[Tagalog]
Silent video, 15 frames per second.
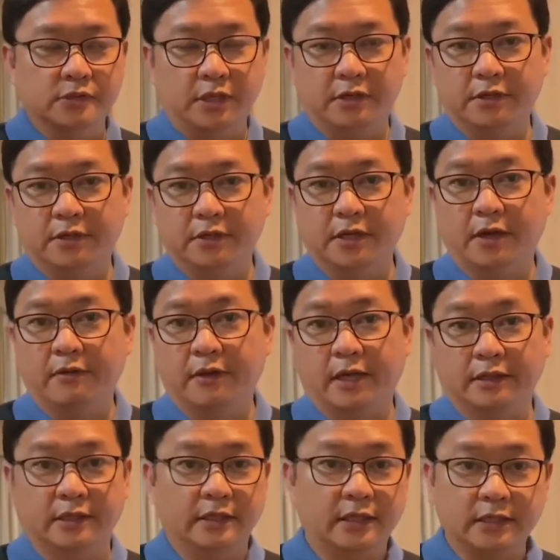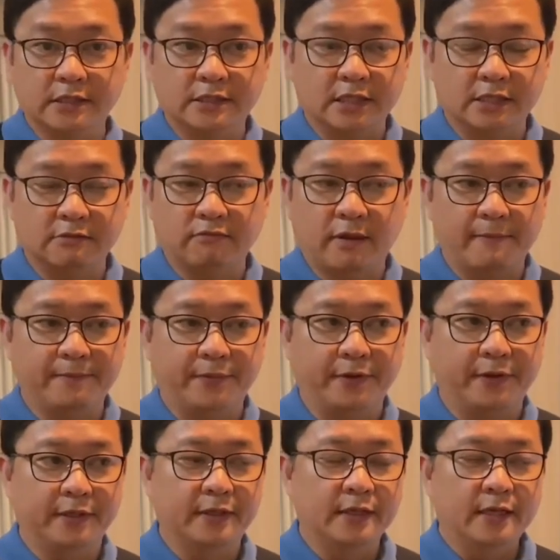tinurn down natin. That's just my
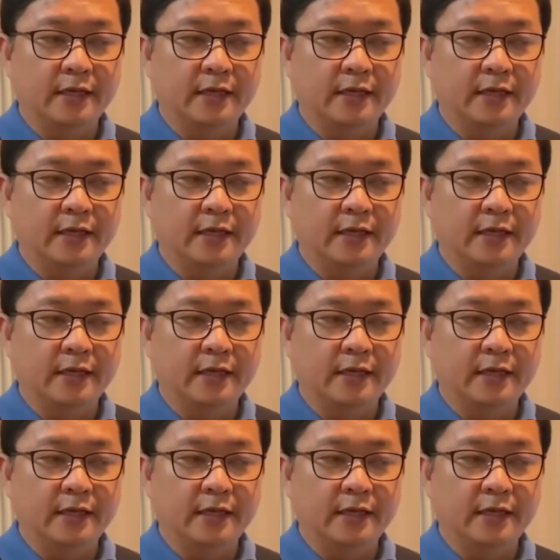point.